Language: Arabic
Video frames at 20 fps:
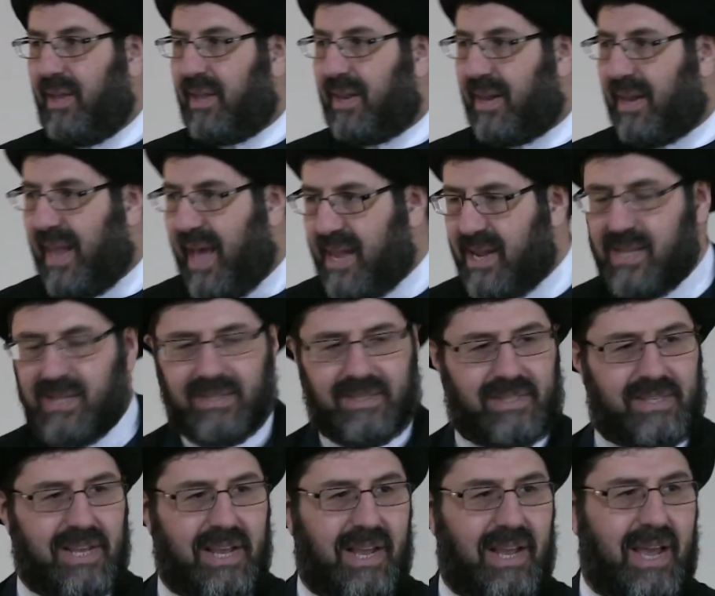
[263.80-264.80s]
لا
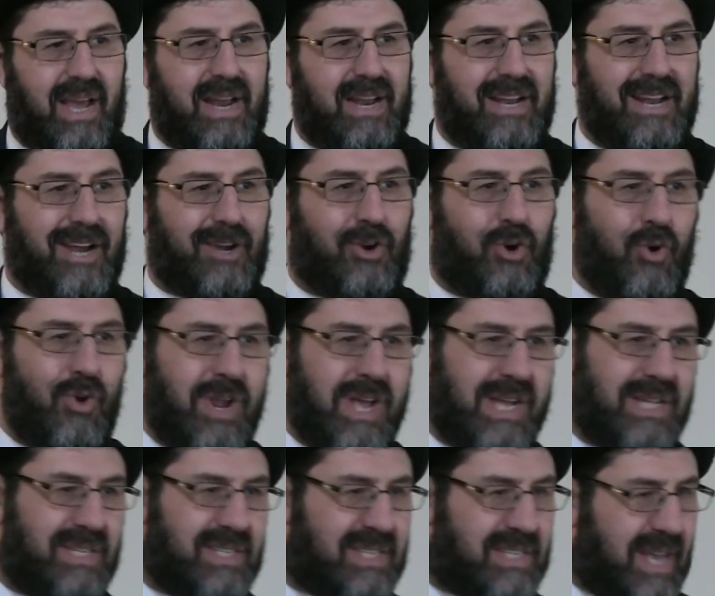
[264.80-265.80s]
ننسى أن كل
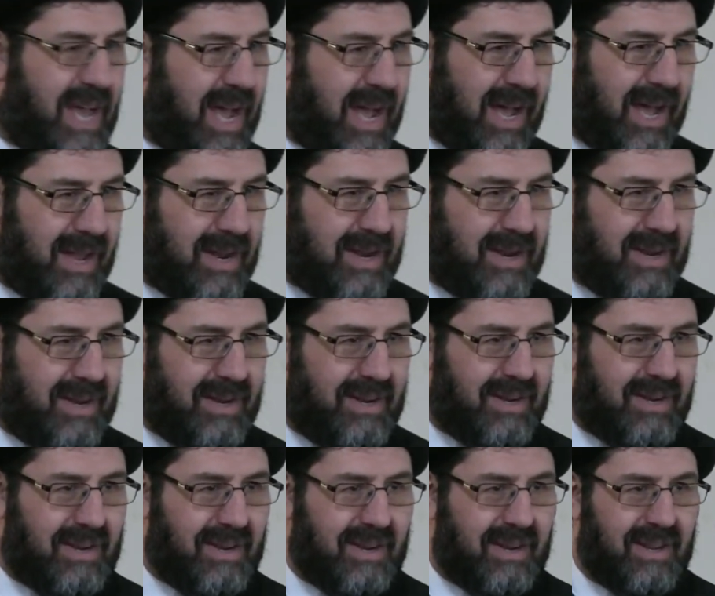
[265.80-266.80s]
إنسان
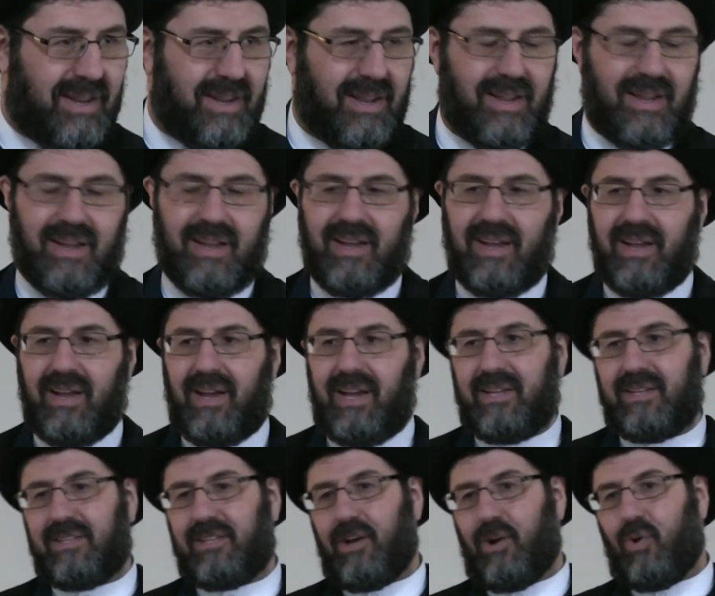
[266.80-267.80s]

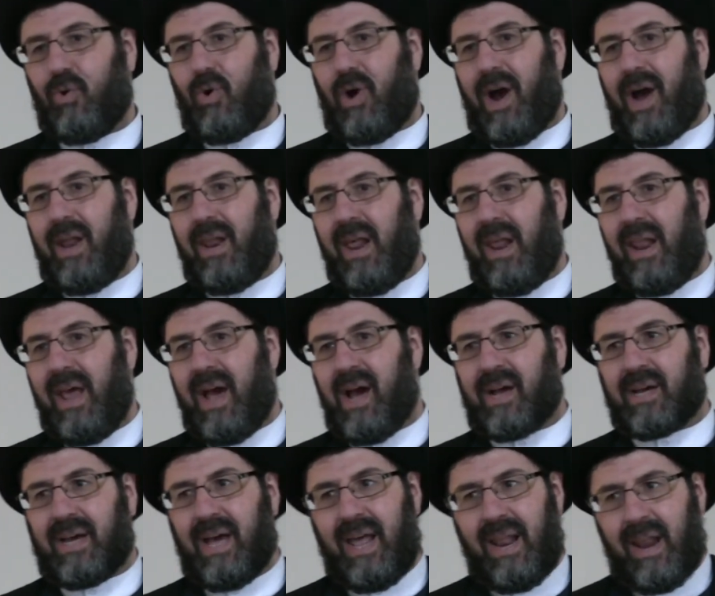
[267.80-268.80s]
عنده على
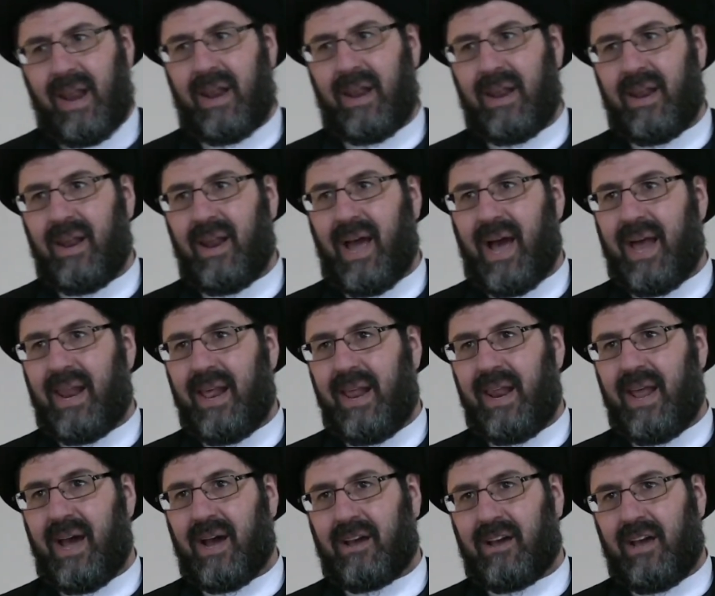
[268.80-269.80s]
الأقل على
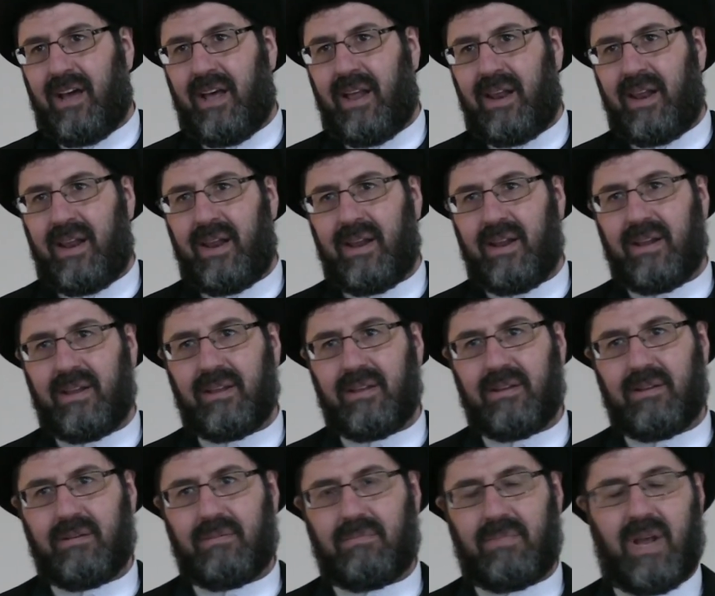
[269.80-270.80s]
الأقل
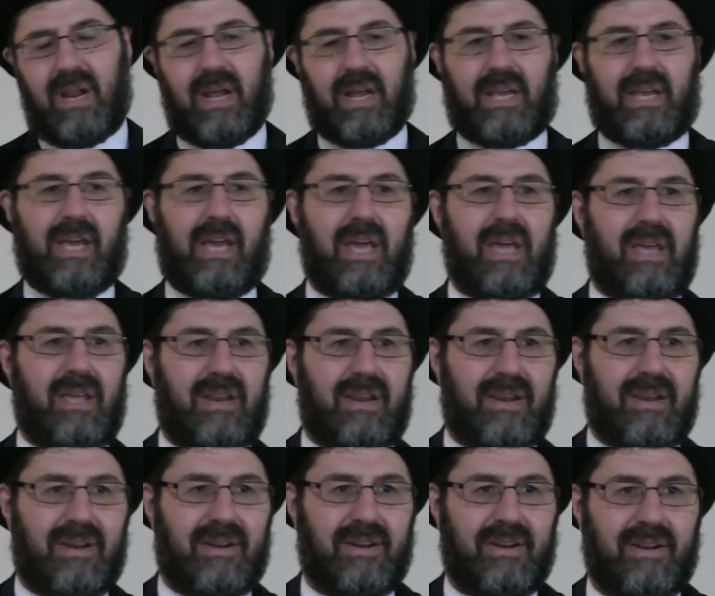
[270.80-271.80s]

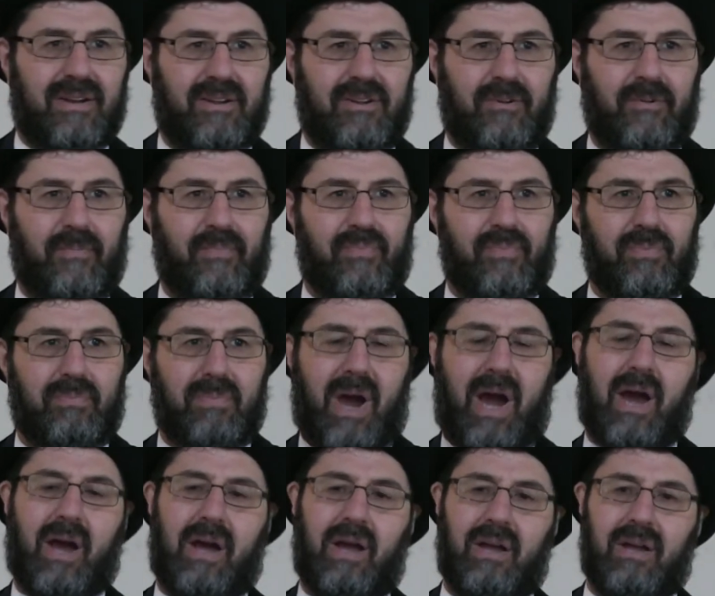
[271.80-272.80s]
ملكين
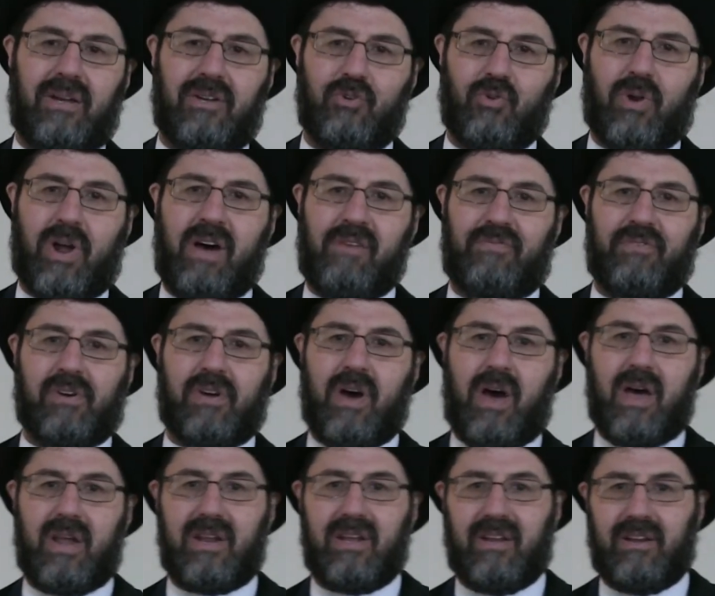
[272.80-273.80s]
معه
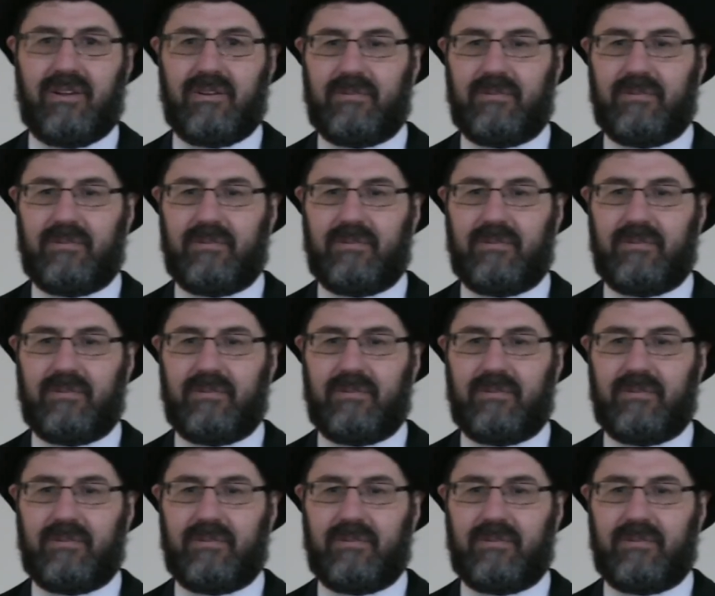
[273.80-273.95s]
يرافقانه